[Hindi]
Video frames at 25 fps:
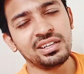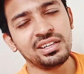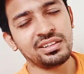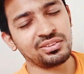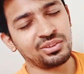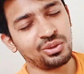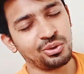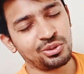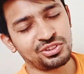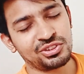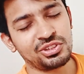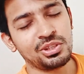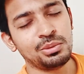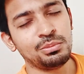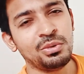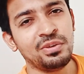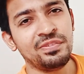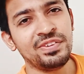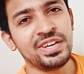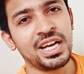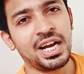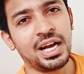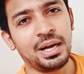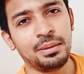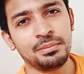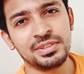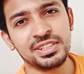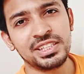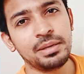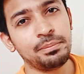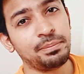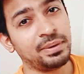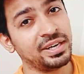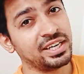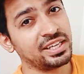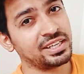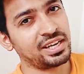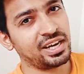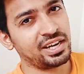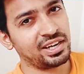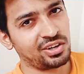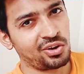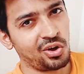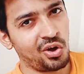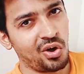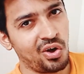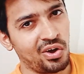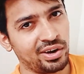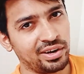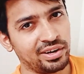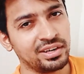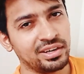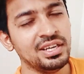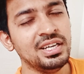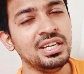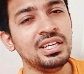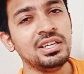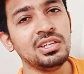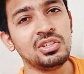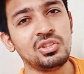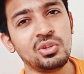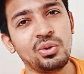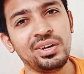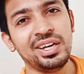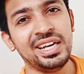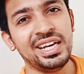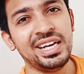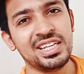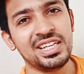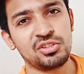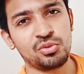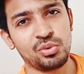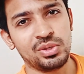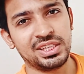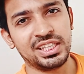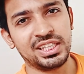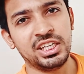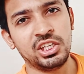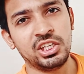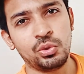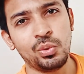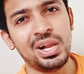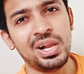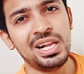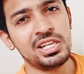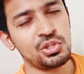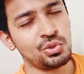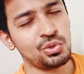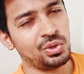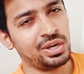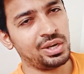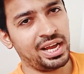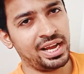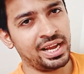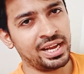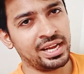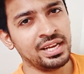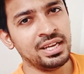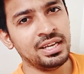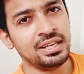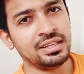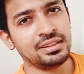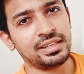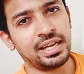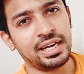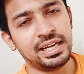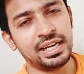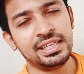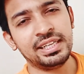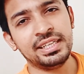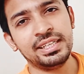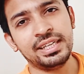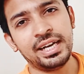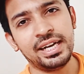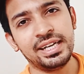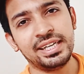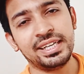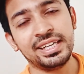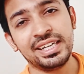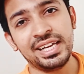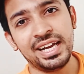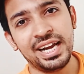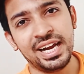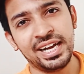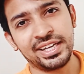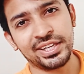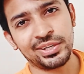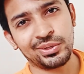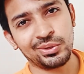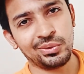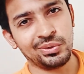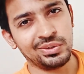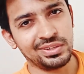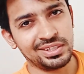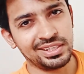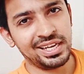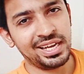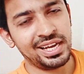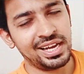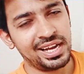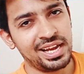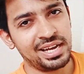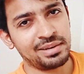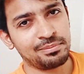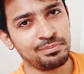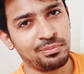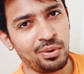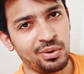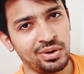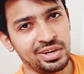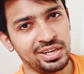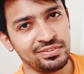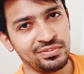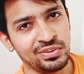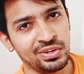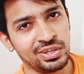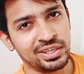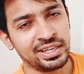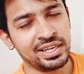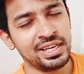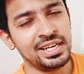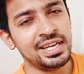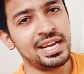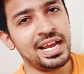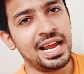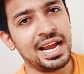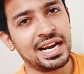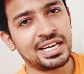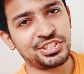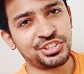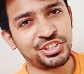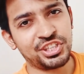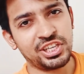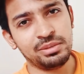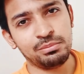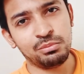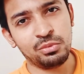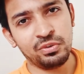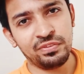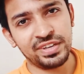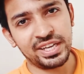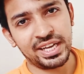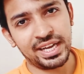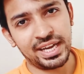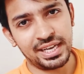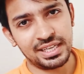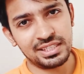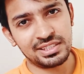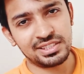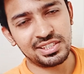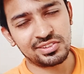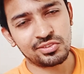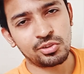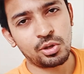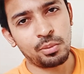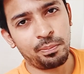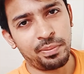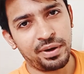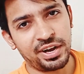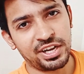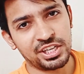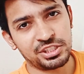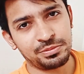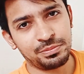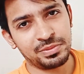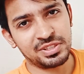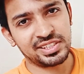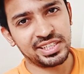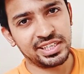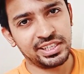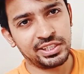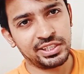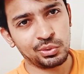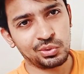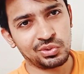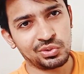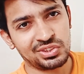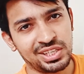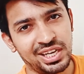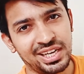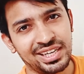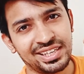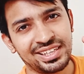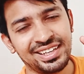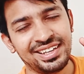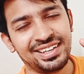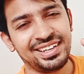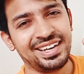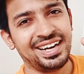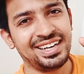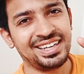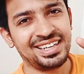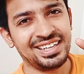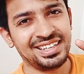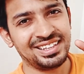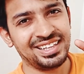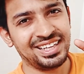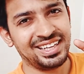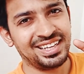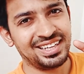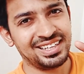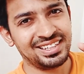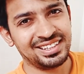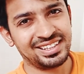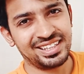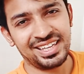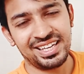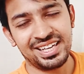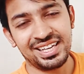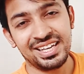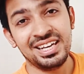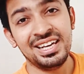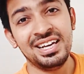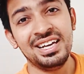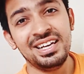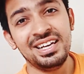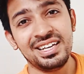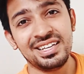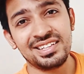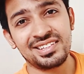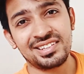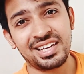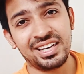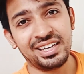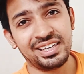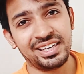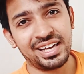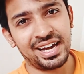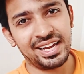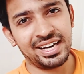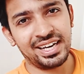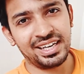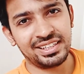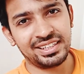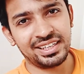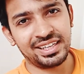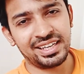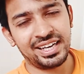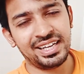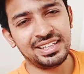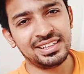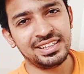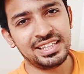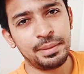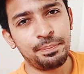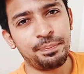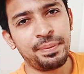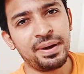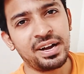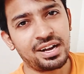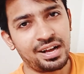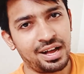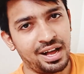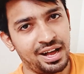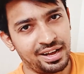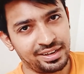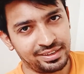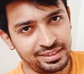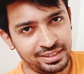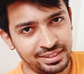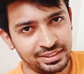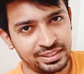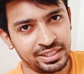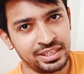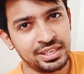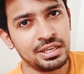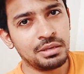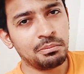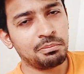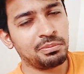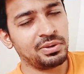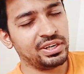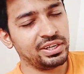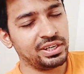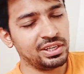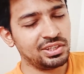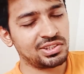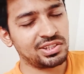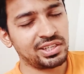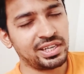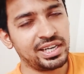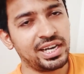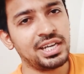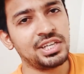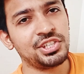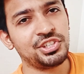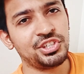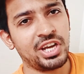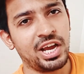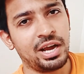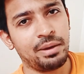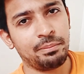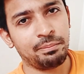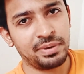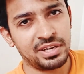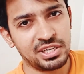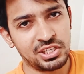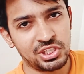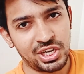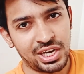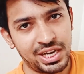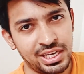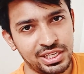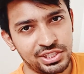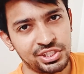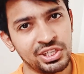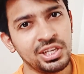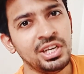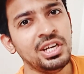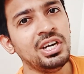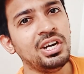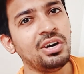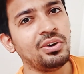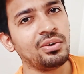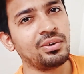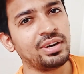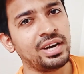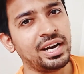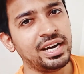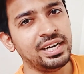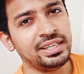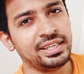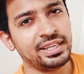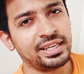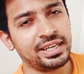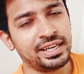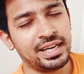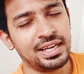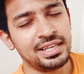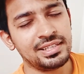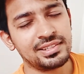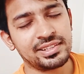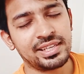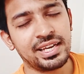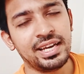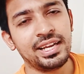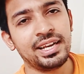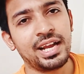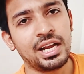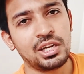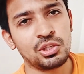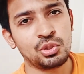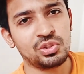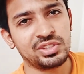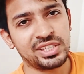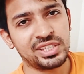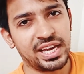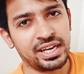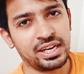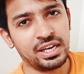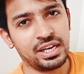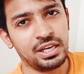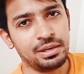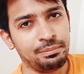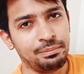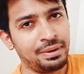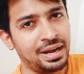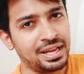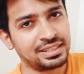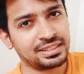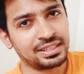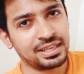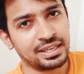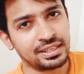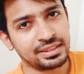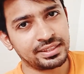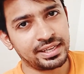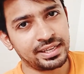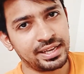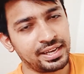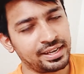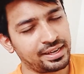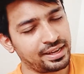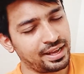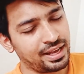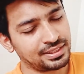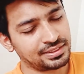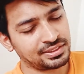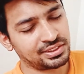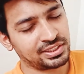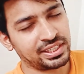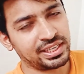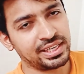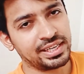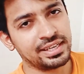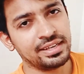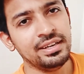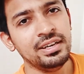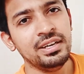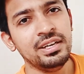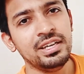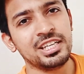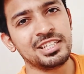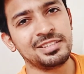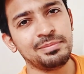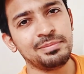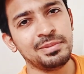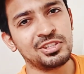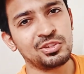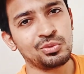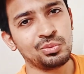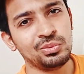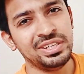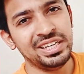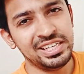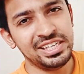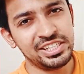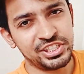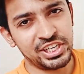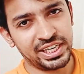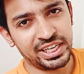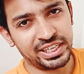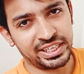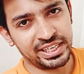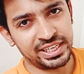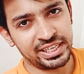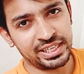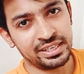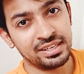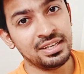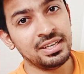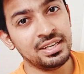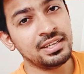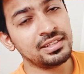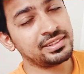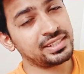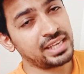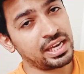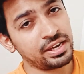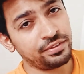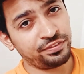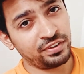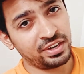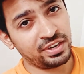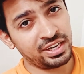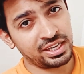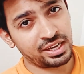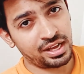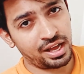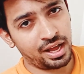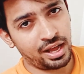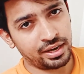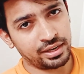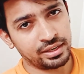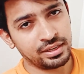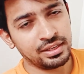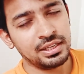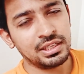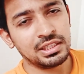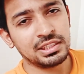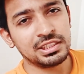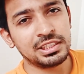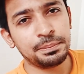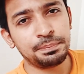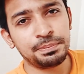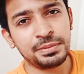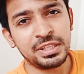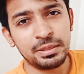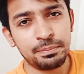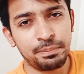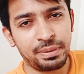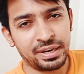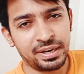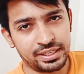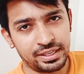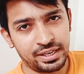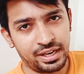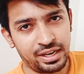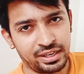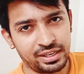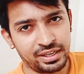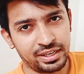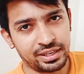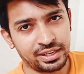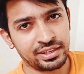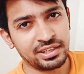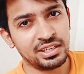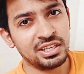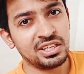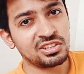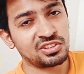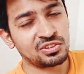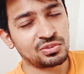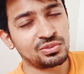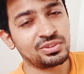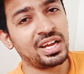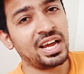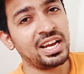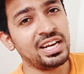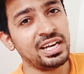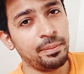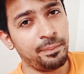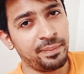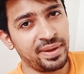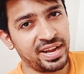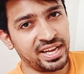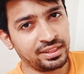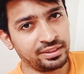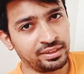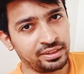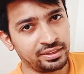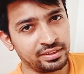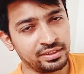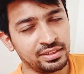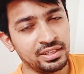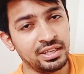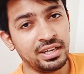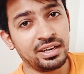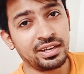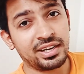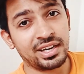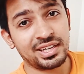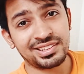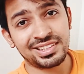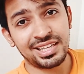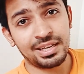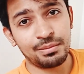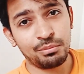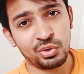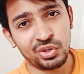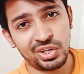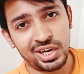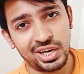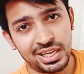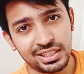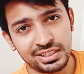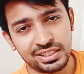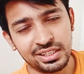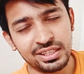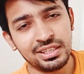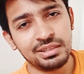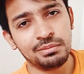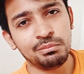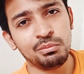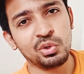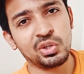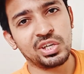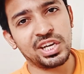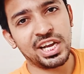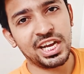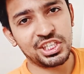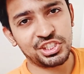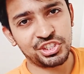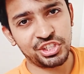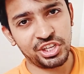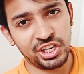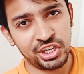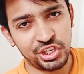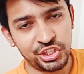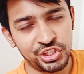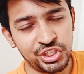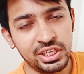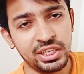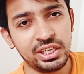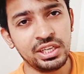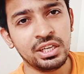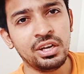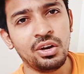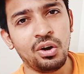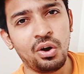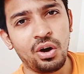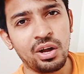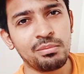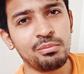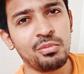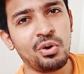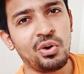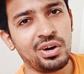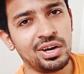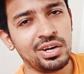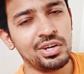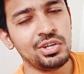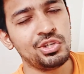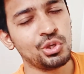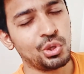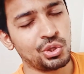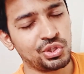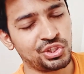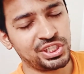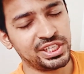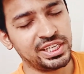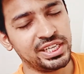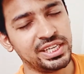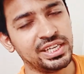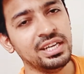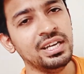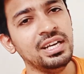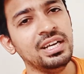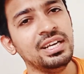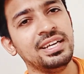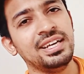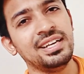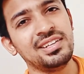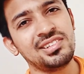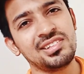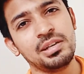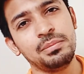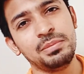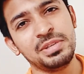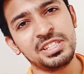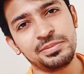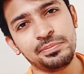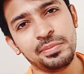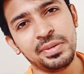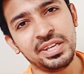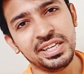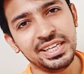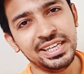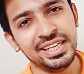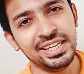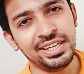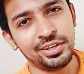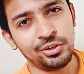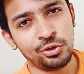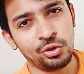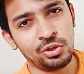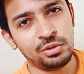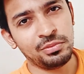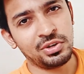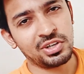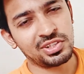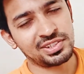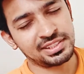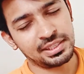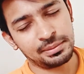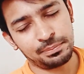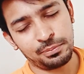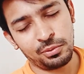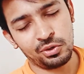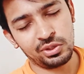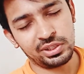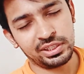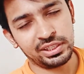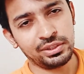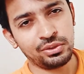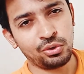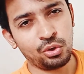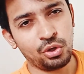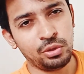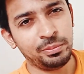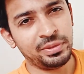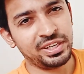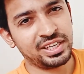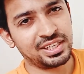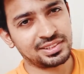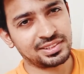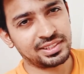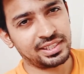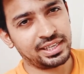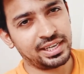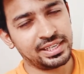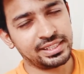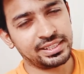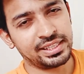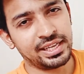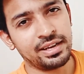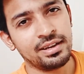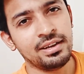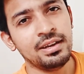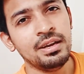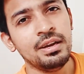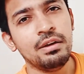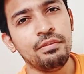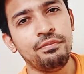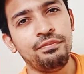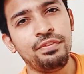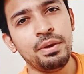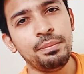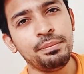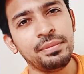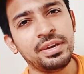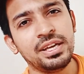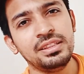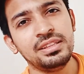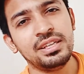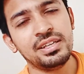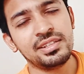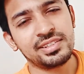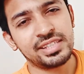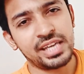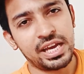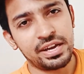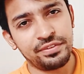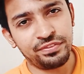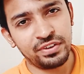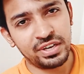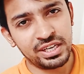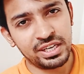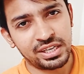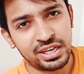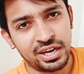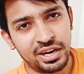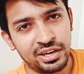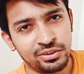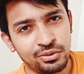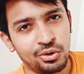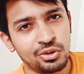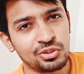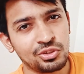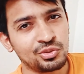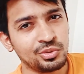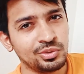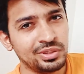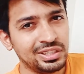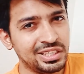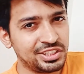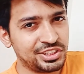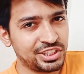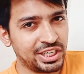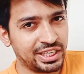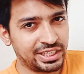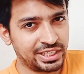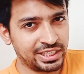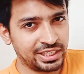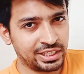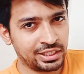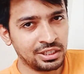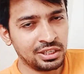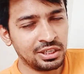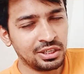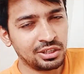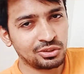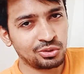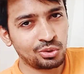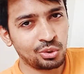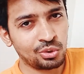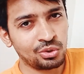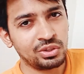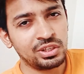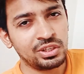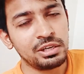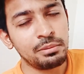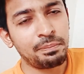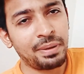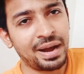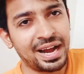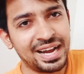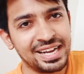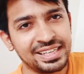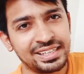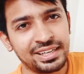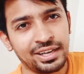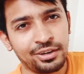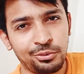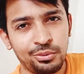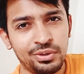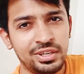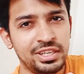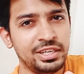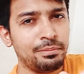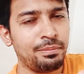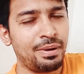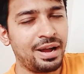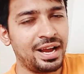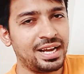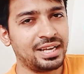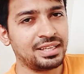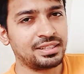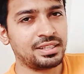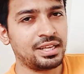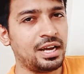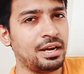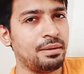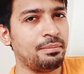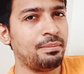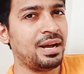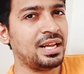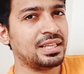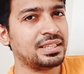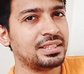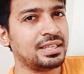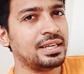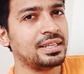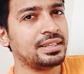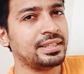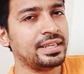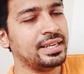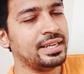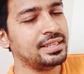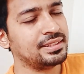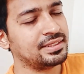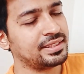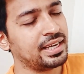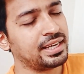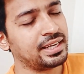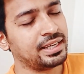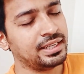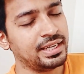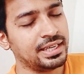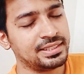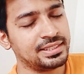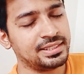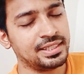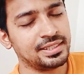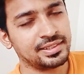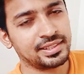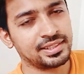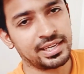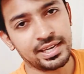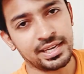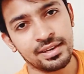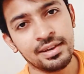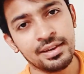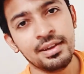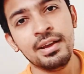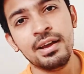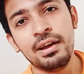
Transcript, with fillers: दोस्तों मूवी हमसे बढ़कर कौन जो रिलीज हुई थी 12 जुलाई 1998 को ये एक बॉलीवुड एक्शन मूवी है जिसको पाँच में से टू स्टार की रेटिंग दी गई थी इसके डायरेक्टर हैं दीपक आनंद प्रोड्यूसर हैं श्याम बजाज और राइटर हैं इसके राजू सैगल बात करते हैं कास्ट की इसमें सुनील शेट्टी सैफ अली खान दीप्ति भटनागर सोनाली बेन धर्मेंद्र रजा मुराद मुकेश ऋषि और मोहन जोशी ये सब इसमें लीड रोल में और सपोर्टिंग रोल में नजर आए थे फिल्म के अंदर सैफ अली खान और सुनील शेट्टी दोनों ने भाई का रोल निभाया था बात करते हैं इसके कलेक्शंस की